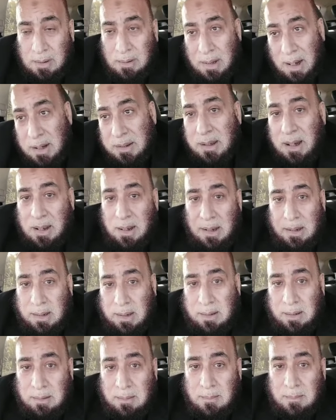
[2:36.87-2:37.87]
لأنها
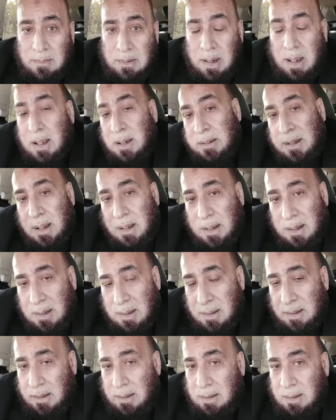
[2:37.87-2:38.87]
إيه
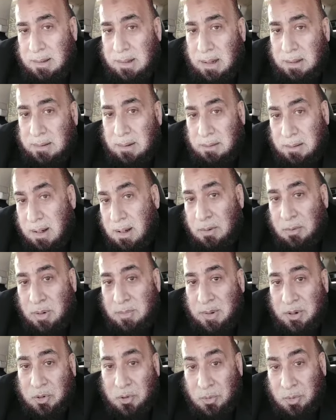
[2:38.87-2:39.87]
لأنها يعني القهوة
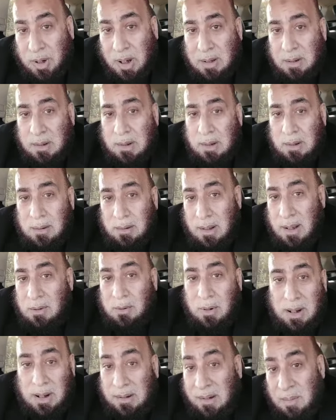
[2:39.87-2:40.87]
مشهورة
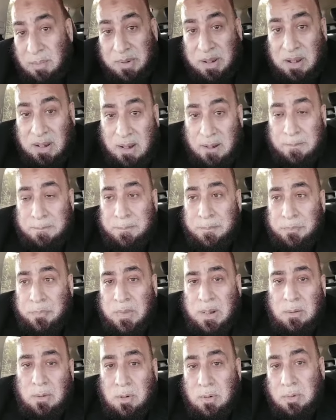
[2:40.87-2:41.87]
قهوة عربية
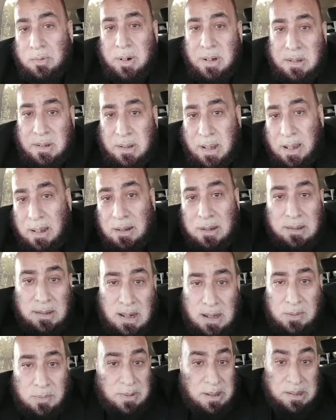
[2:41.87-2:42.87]
وكن يسقيها
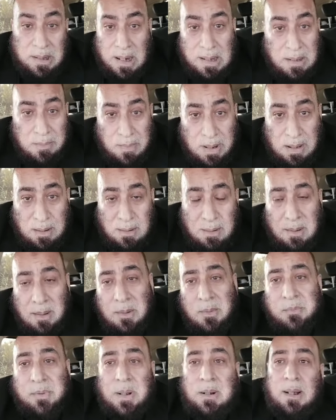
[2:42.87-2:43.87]
للناس في الجزمة
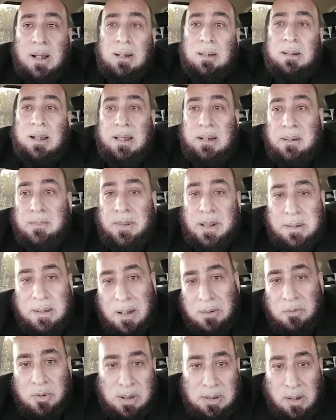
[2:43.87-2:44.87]
فقال يعني
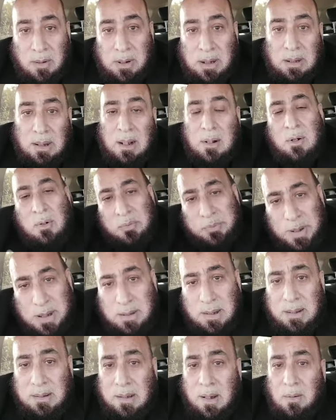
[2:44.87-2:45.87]
معناه أنه يتولى
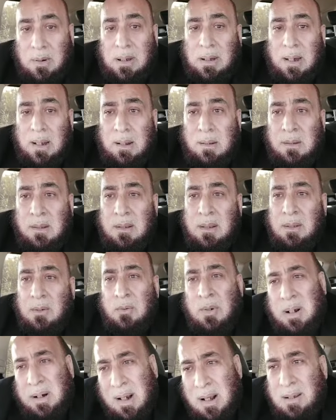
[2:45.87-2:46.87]
وفعلا تولى
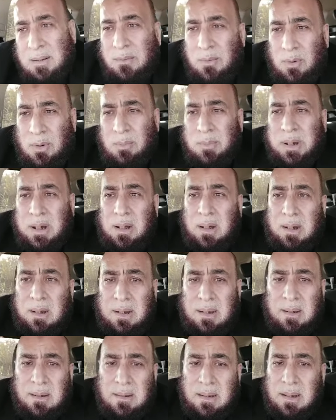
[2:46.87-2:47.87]
وقع نوع من
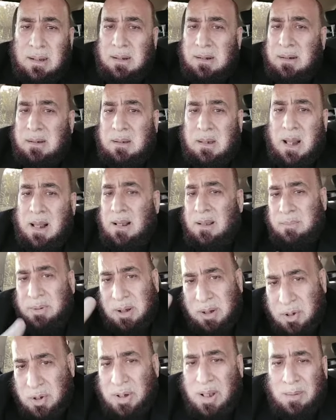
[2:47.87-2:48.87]
الإيه التعب
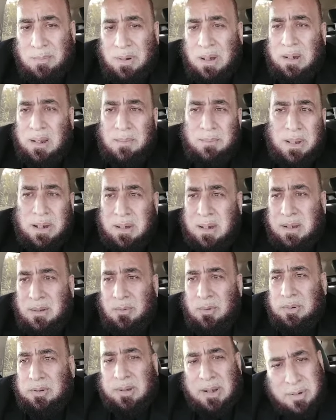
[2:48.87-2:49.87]
للشعب اليمني
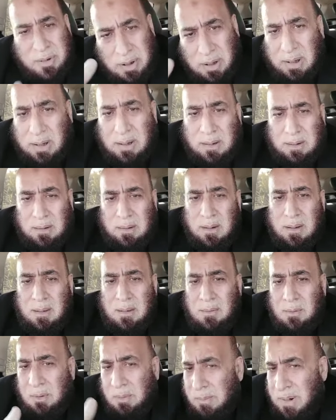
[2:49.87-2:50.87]
والتشريد
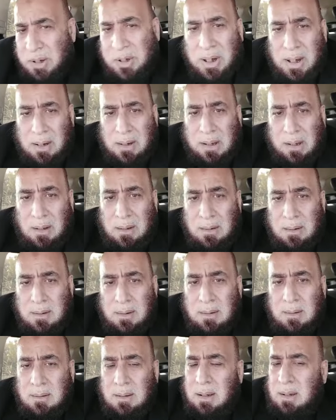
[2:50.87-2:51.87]
والمشاكل
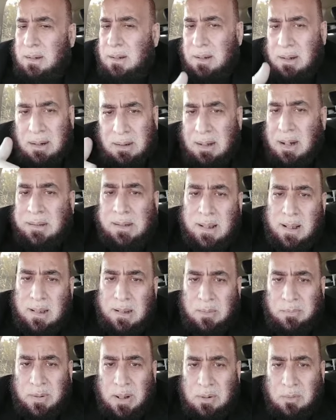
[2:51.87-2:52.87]
التي
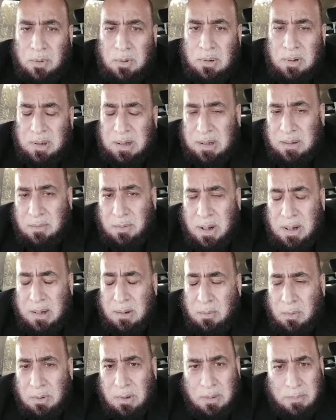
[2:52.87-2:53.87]
يعرفها كل إيه
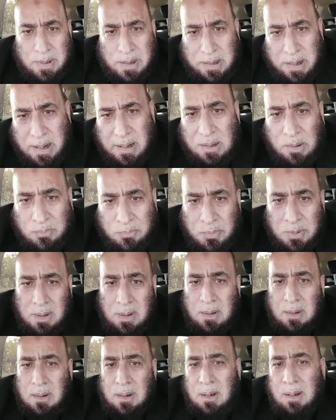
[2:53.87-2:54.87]
كل من يعرف
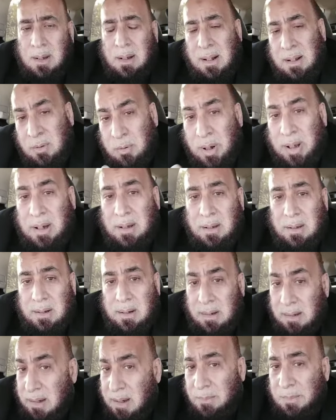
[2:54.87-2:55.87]
آه،
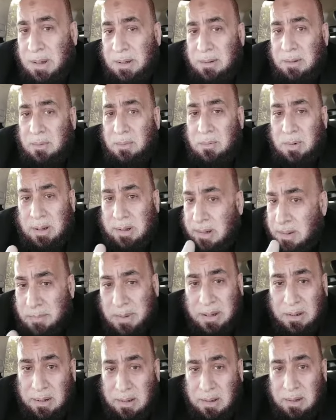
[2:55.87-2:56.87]
أحوال اليمن
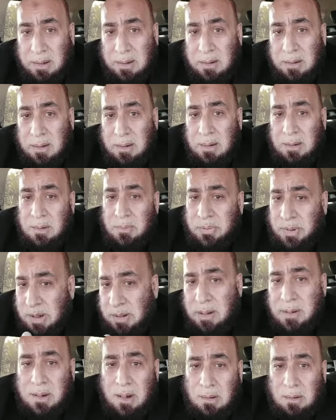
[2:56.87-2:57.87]
واليمنيين
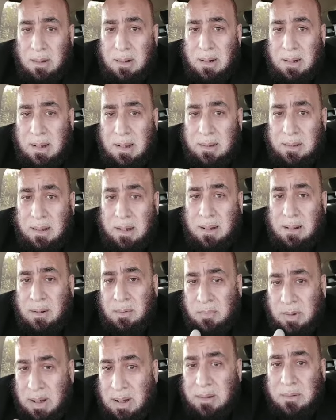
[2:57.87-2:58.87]
فرج الله عنا
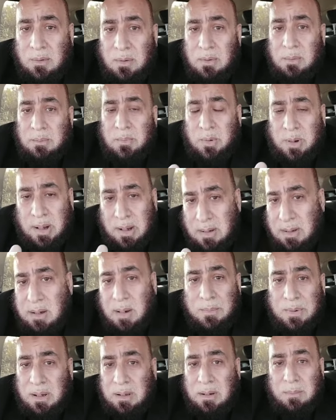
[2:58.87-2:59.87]
وعنهم وعن
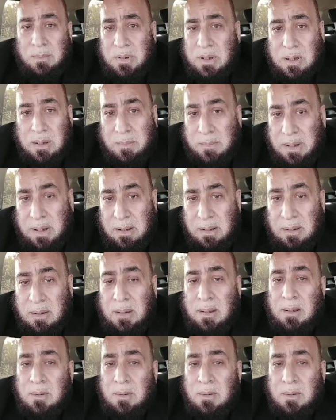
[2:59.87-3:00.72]
جميع المسلمين